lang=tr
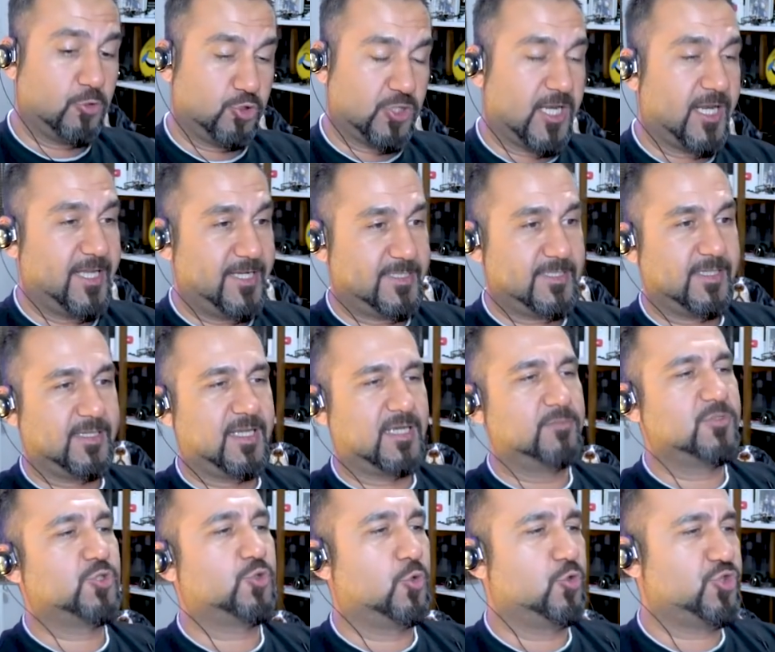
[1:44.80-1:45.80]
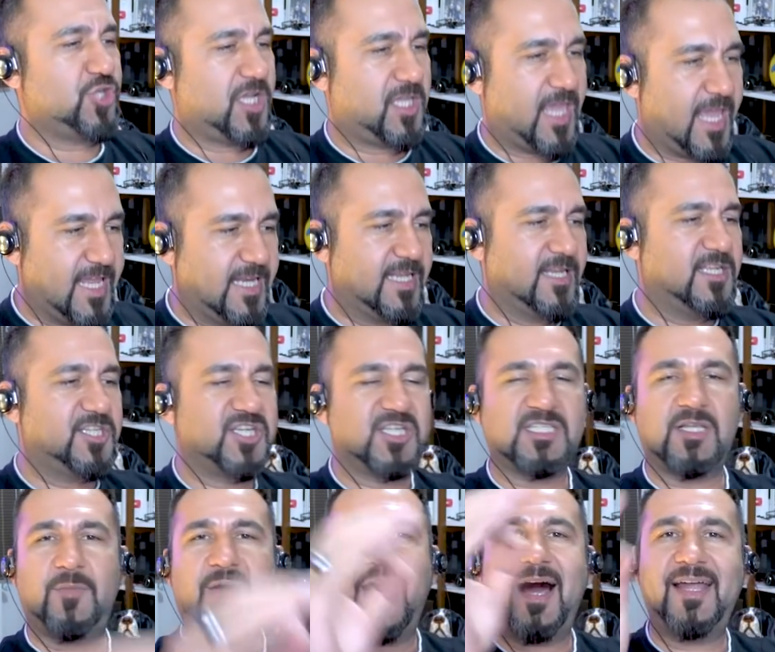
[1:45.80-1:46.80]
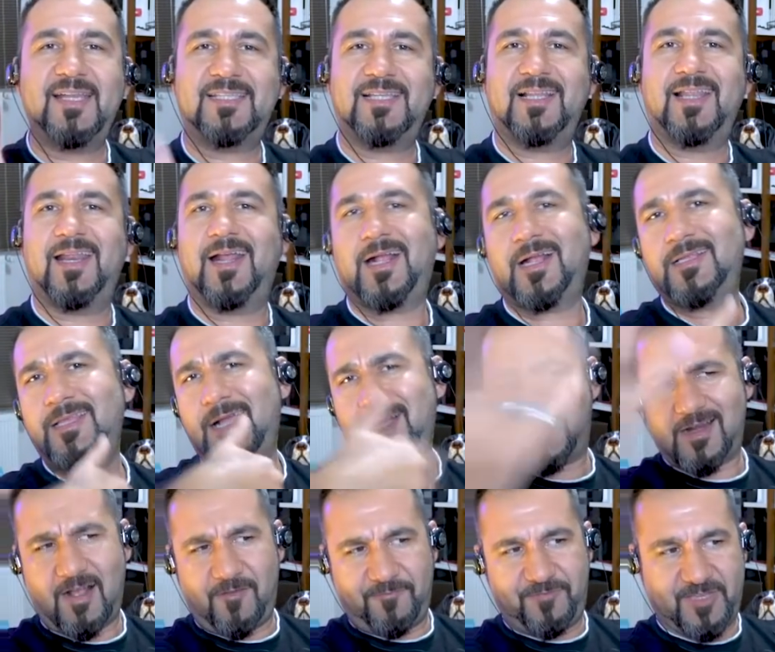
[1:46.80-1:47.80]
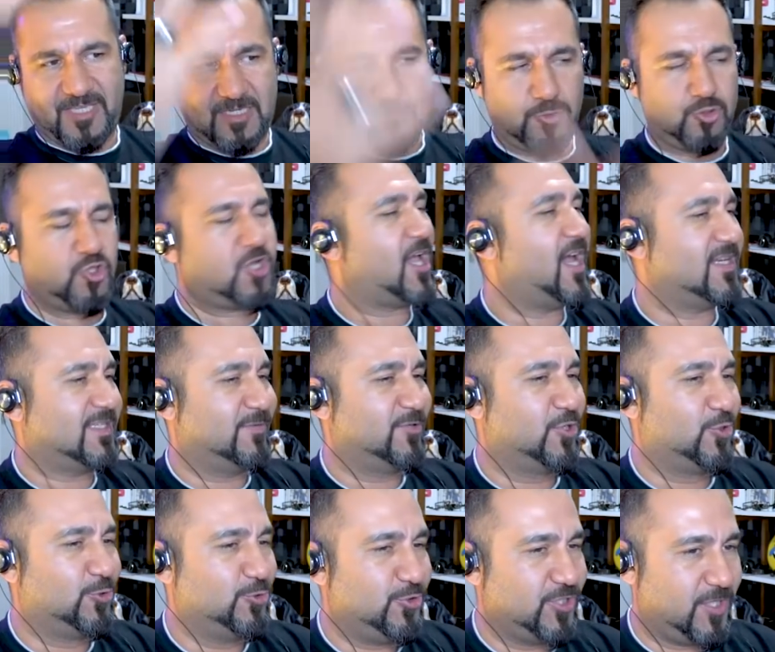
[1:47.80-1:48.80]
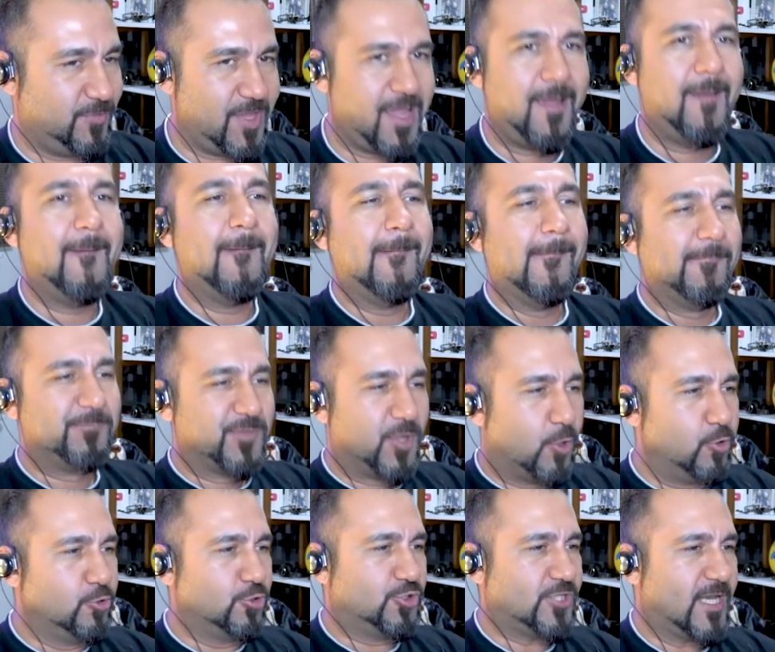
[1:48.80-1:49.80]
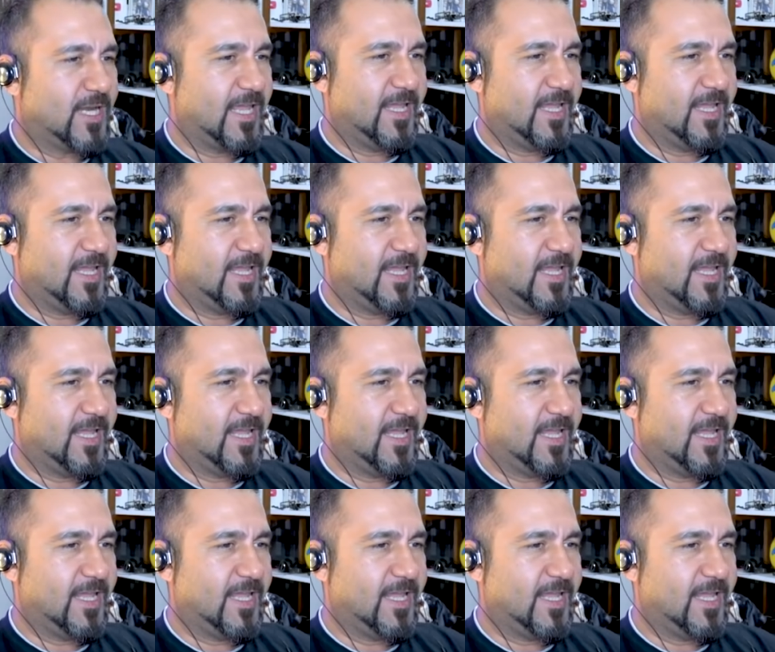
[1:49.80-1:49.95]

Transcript: güzel haritalarımız olacak. Eğleneceğiz ama haritalar hakkında gram fikrimiz yok her zaman olduğu gibi. O yüzden